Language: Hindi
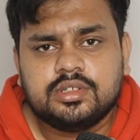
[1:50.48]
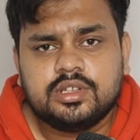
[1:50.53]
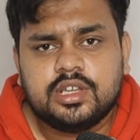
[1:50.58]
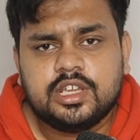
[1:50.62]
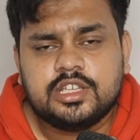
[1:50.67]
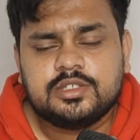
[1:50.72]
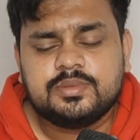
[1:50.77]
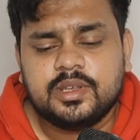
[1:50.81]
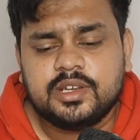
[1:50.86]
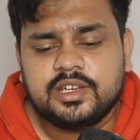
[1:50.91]

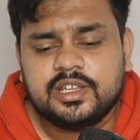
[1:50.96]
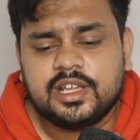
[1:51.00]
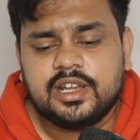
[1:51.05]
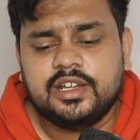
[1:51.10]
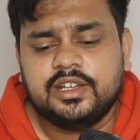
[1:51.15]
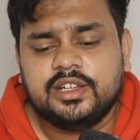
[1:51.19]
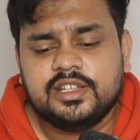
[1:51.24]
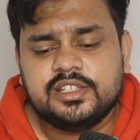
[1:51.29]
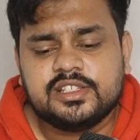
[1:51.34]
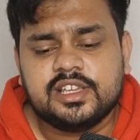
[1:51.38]
इसमें
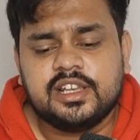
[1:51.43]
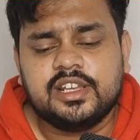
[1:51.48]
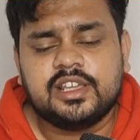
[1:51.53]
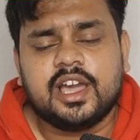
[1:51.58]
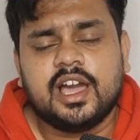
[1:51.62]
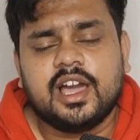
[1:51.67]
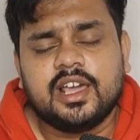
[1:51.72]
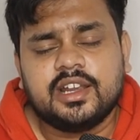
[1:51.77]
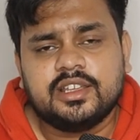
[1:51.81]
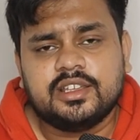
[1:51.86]
रियलिटी चल
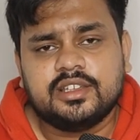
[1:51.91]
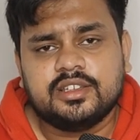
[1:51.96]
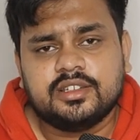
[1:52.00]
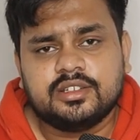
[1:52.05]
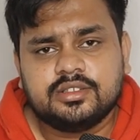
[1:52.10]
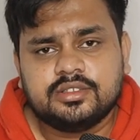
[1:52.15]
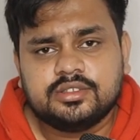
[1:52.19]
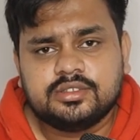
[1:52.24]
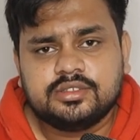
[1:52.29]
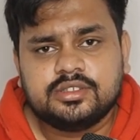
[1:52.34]
कहाँ रही है
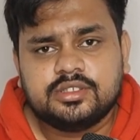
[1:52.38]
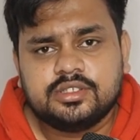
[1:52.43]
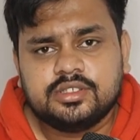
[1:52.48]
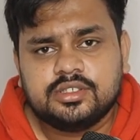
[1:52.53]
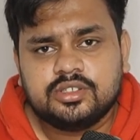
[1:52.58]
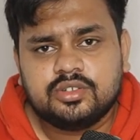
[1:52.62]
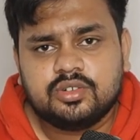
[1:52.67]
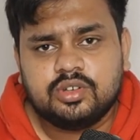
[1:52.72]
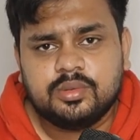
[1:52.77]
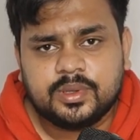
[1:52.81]

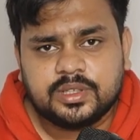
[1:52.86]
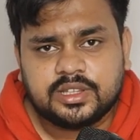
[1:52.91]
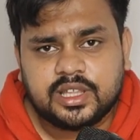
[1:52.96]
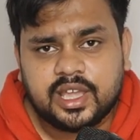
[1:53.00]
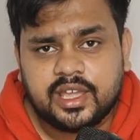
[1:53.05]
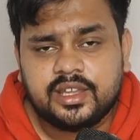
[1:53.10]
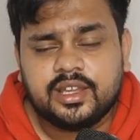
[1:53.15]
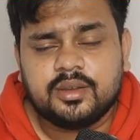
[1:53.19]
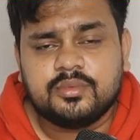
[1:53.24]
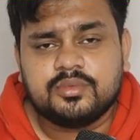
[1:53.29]
कोई
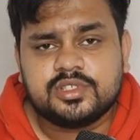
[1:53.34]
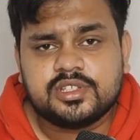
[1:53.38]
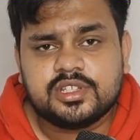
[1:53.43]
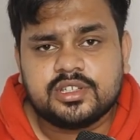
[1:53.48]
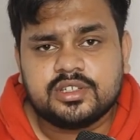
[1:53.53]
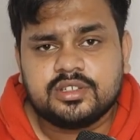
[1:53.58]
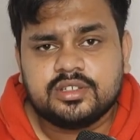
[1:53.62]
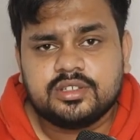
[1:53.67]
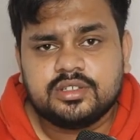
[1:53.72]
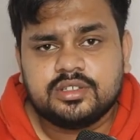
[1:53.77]
बताएगा मुझे